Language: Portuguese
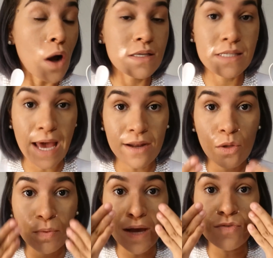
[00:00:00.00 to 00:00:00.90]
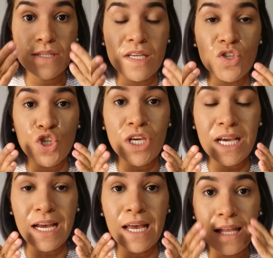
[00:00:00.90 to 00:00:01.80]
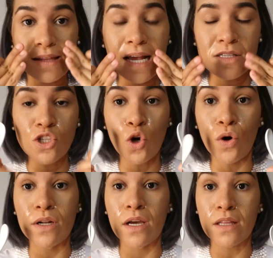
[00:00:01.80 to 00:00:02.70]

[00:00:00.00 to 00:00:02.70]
Certo? Porque aí você estica e tensiona.